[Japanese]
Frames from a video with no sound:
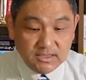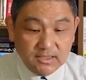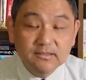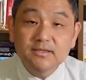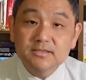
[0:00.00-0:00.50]
際
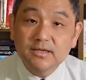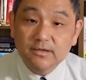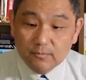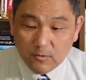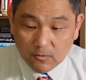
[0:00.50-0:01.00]
なんですけれ
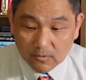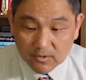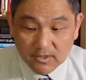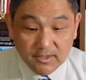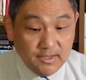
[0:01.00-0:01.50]
ども、
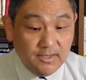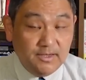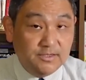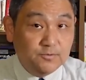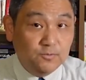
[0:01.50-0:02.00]

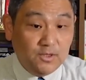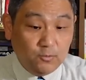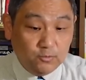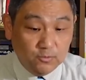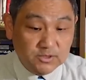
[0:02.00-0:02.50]
そんな
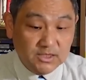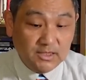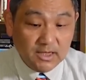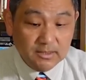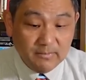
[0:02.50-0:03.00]
ことを知
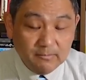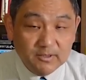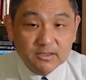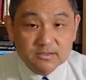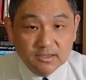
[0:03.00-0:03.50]
らないまん
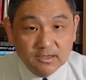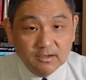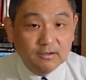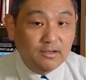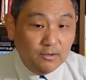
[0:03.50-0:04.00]
まです
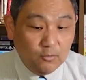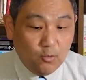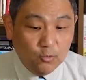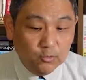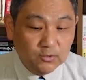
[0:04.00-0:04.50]
ね、健
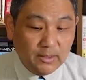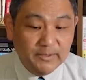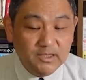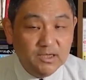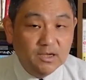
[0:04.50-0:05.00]
康のた
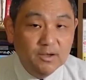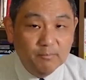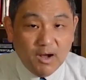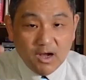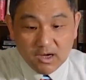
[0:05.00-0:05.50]
めに
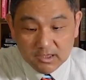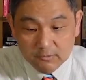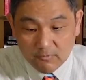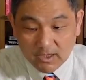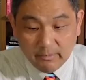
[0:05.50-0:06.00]

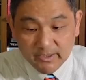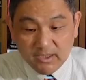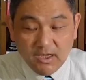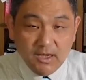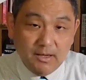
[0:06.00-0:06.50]
マーガリンはやめ
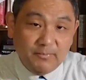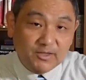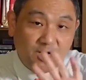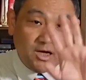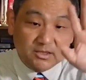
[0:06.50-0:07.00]
て
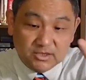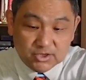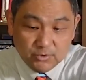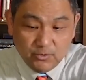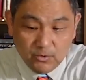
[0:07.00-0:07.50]
バターに
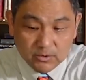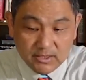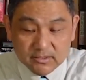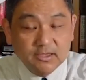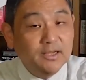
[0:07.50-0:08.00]
しような
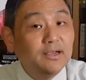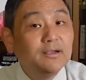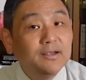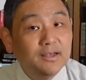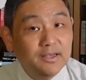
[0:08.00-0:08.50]
んてね、
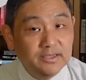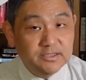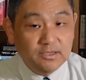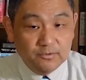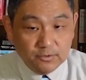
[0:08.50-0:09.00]

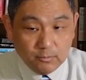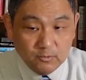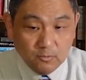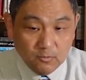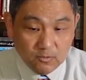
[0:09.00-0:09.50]
してる人
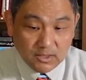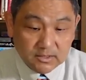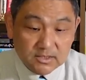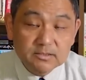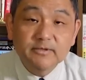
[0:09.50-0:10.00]
も多かっ
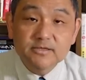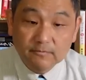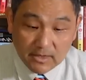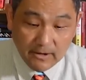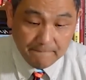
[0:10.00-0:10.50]
たりします
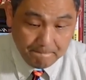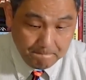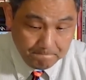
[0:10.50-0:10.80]
よね。